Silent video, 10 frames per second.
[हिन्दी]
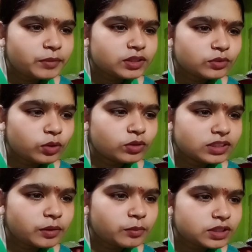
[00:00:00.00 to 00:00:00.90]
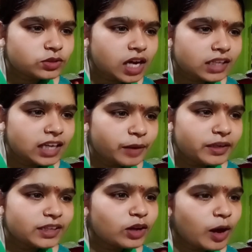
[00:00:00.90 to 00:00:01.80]
तो बस हमारी दोनों से
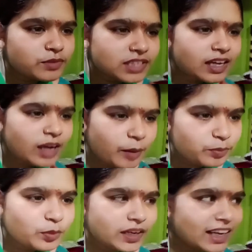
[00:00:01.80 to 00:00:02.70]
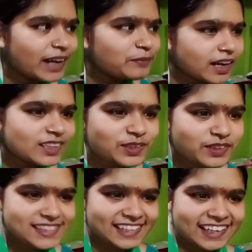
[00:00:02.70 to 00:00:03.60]
हम बातें कर रहे थे तो इसलिए हमें थोड़ी
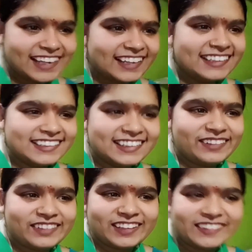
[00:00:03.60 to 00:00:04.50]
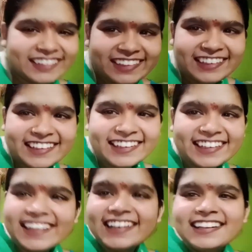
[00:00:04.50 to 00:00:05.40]
हंसी आ गई थी वो मैंने म्यूट कर दिया
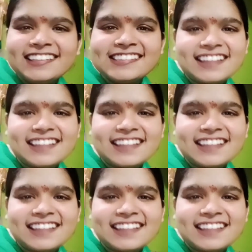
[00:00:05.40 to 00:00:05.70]
क्योंकि हम कुछ